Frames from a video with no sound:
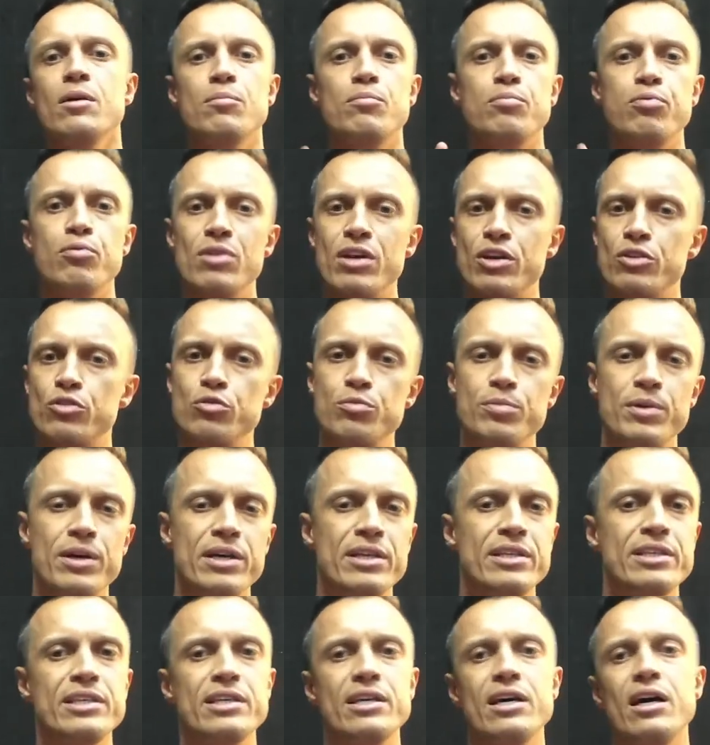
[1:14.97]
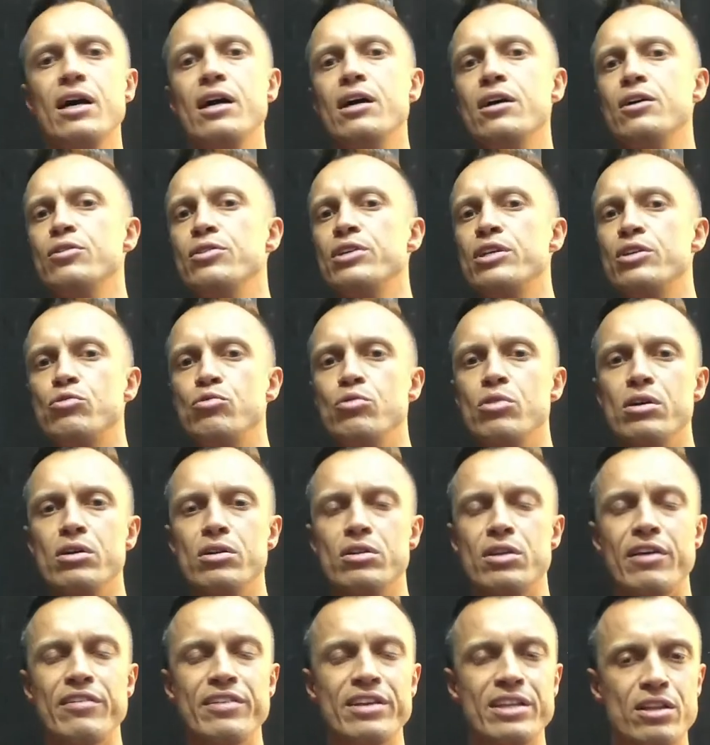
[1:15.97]
Pour la cubaine, il y a euh, des cours
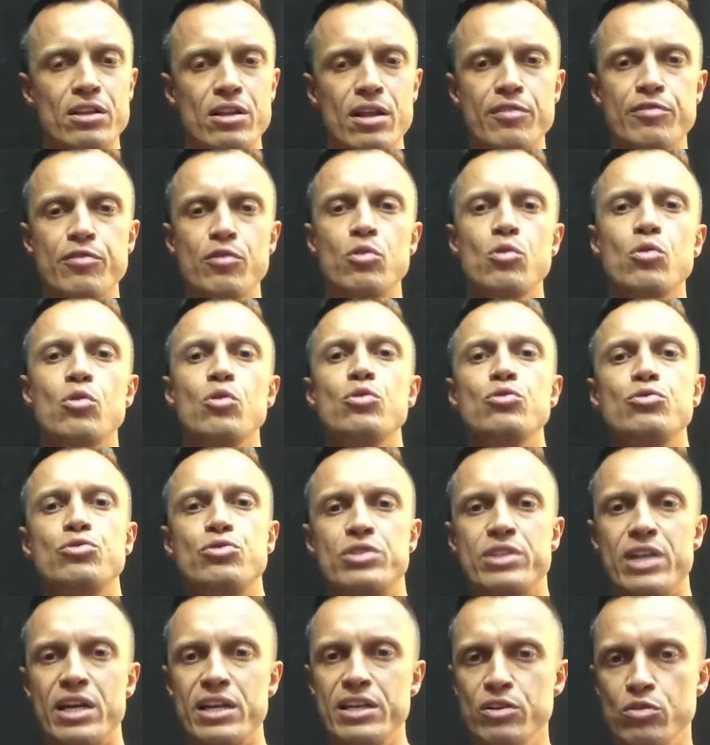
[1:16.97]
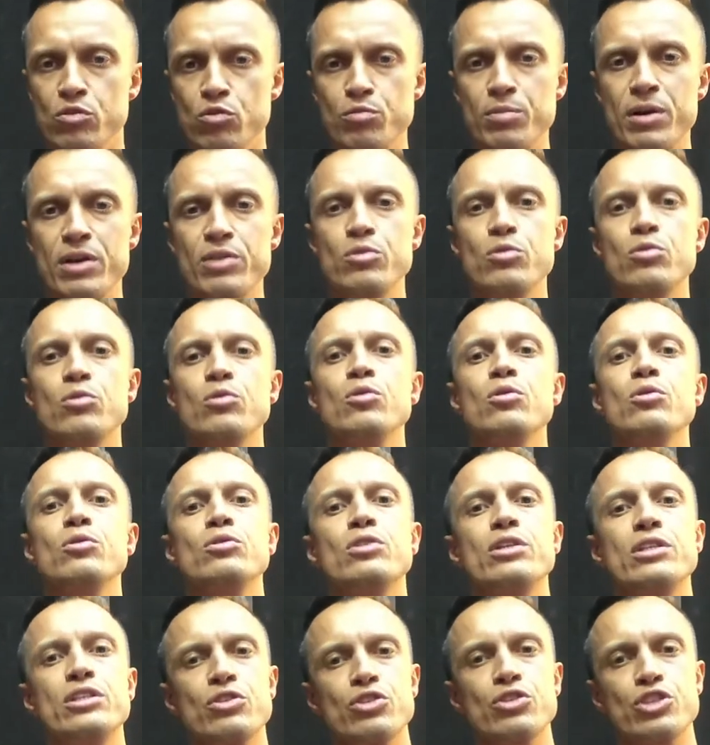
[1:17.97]
avec de l'afro, du styling cubano,
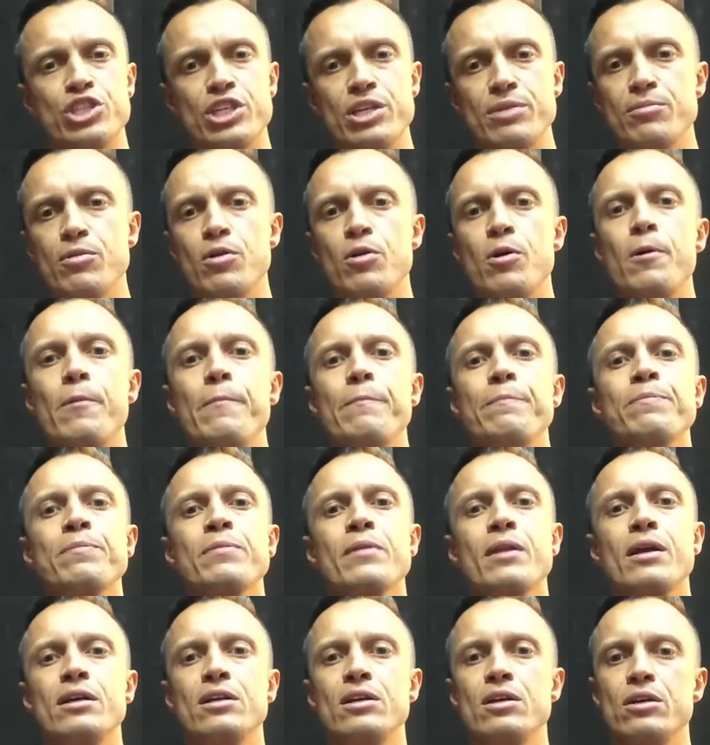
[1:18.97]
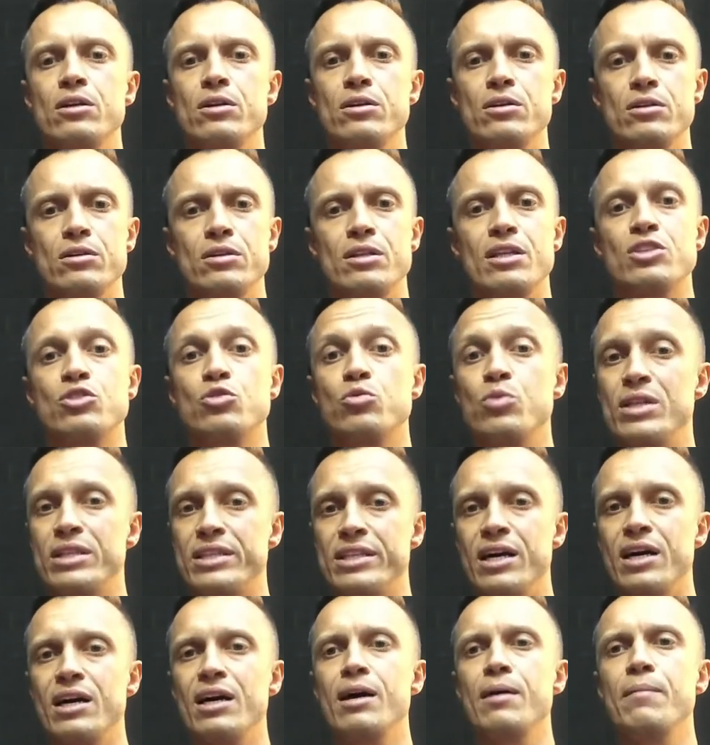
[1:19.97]
des enchaînements, euh, la
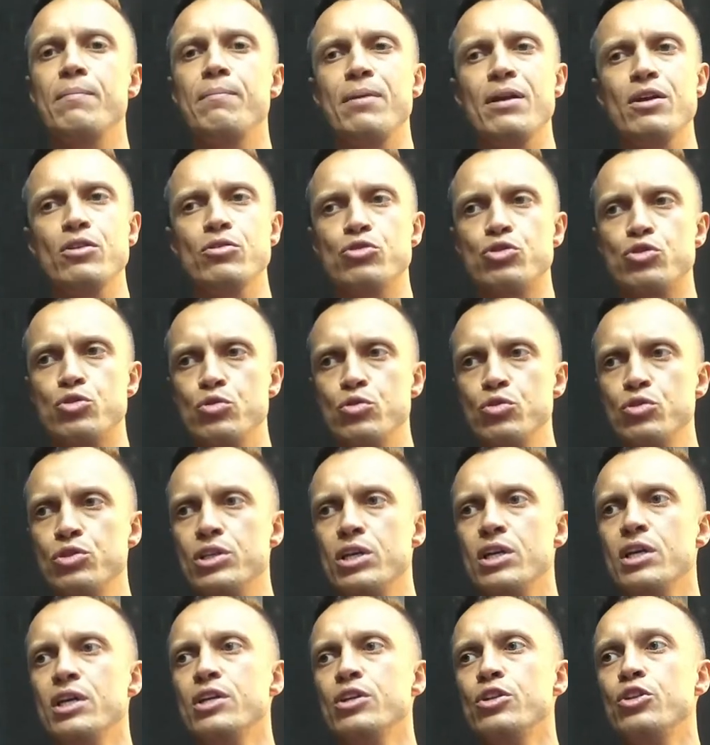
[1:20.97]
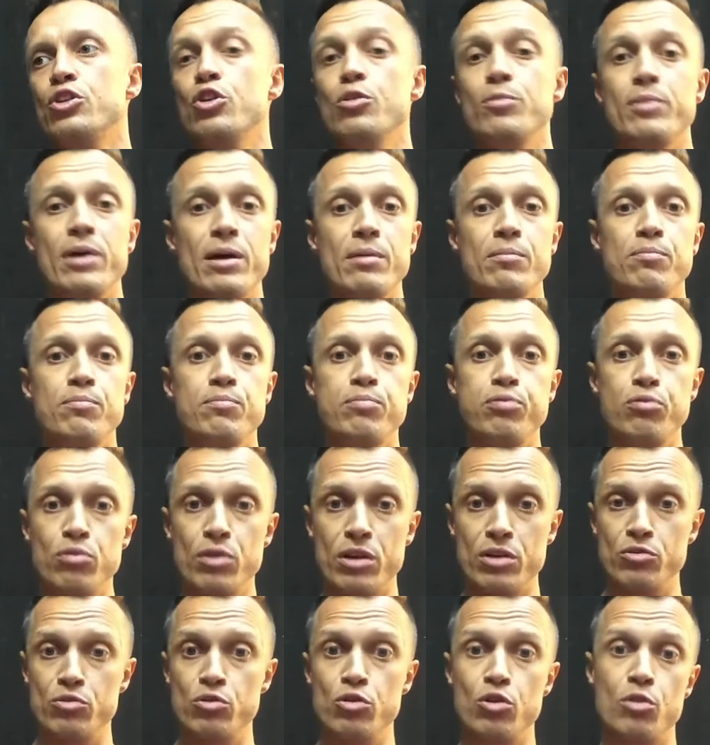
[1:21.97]
suelta, plein de choses. De même pour
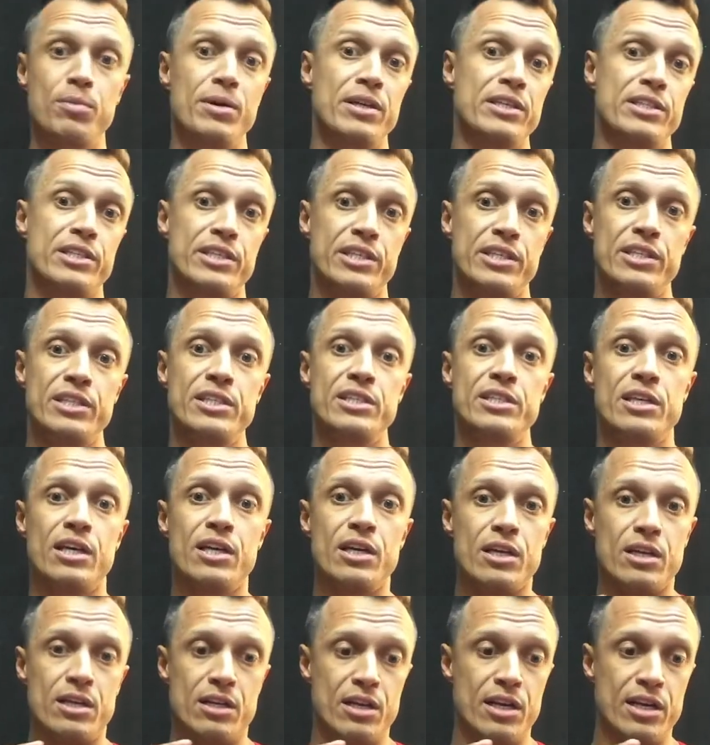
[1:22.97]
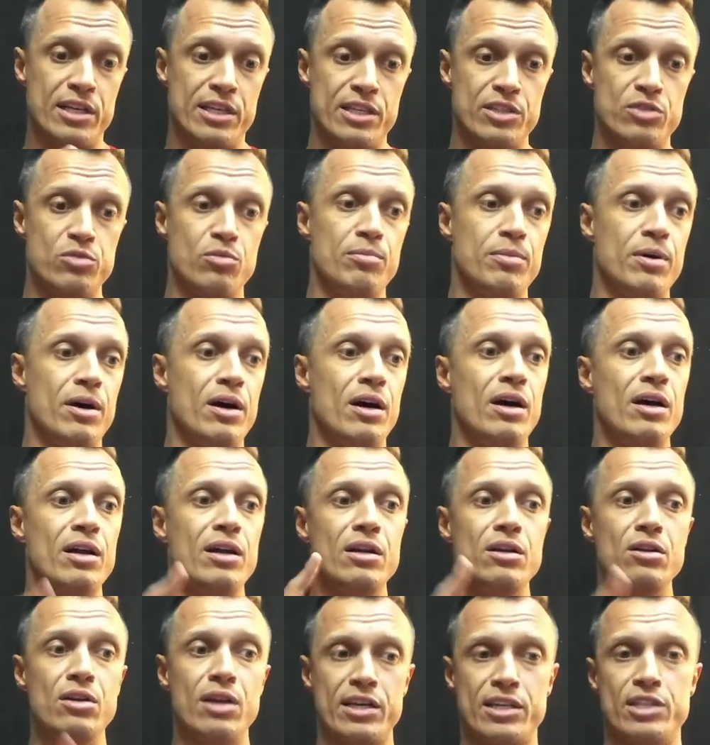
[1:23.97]
l'urban keys, la kizomba,
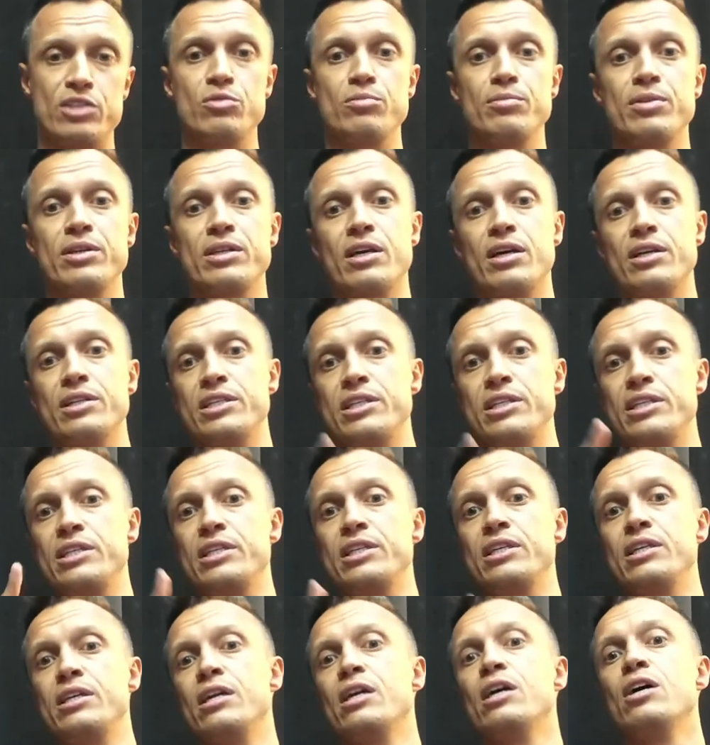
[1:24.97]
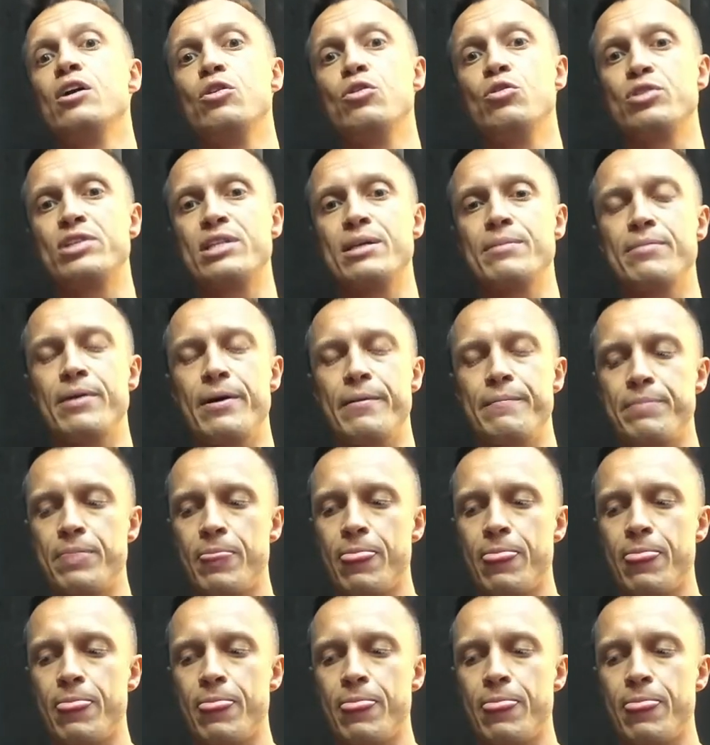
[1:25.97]
la kizomba tradi, le semba.